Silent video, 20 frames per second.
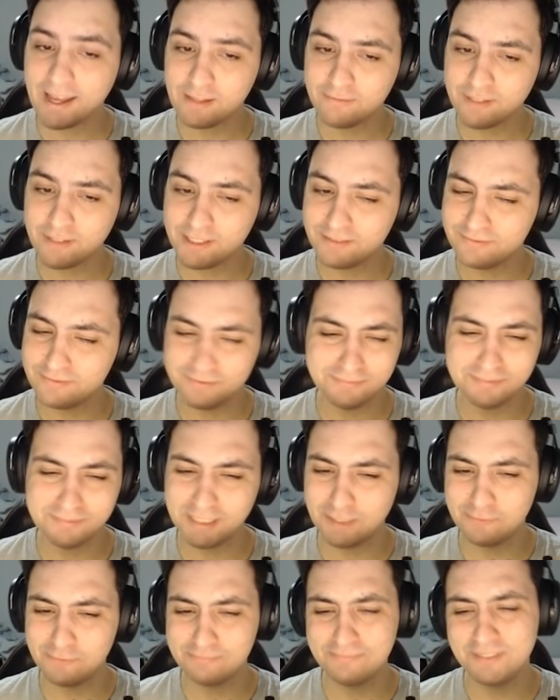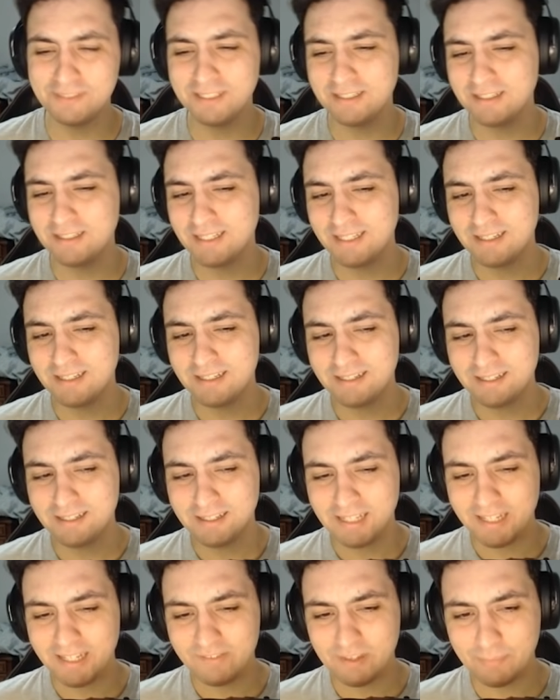velho. Não.
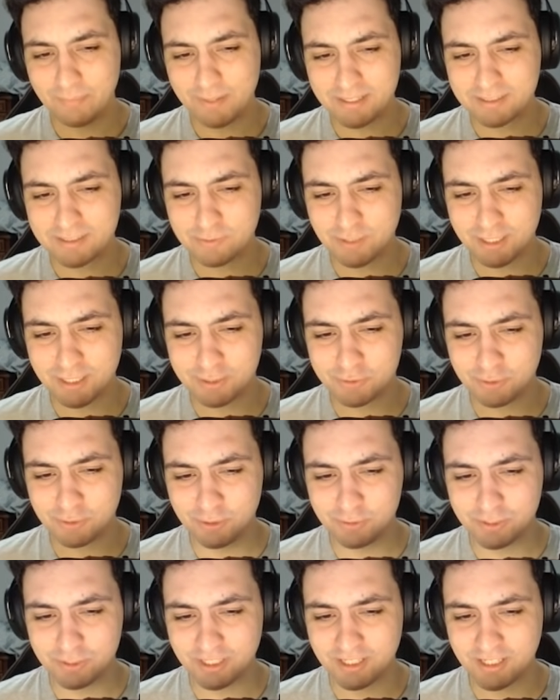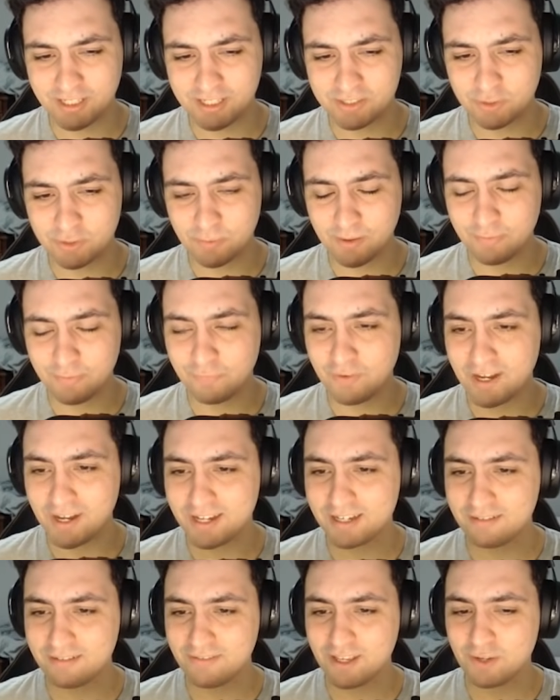Apareceu um cachorro gigante com uma
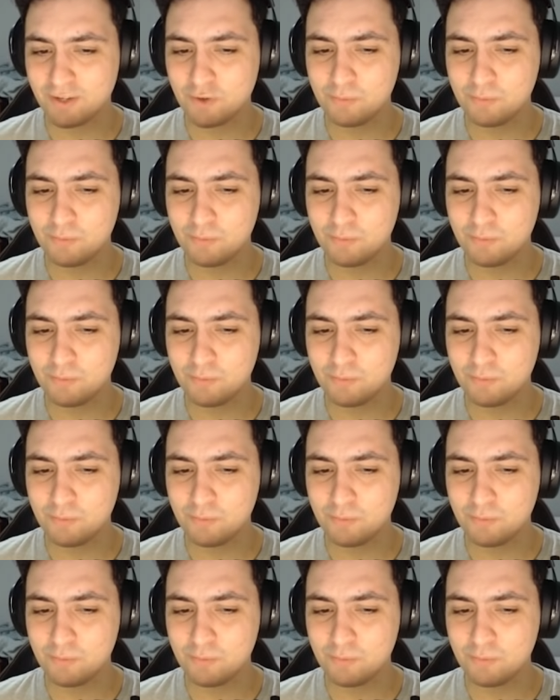faca, velho.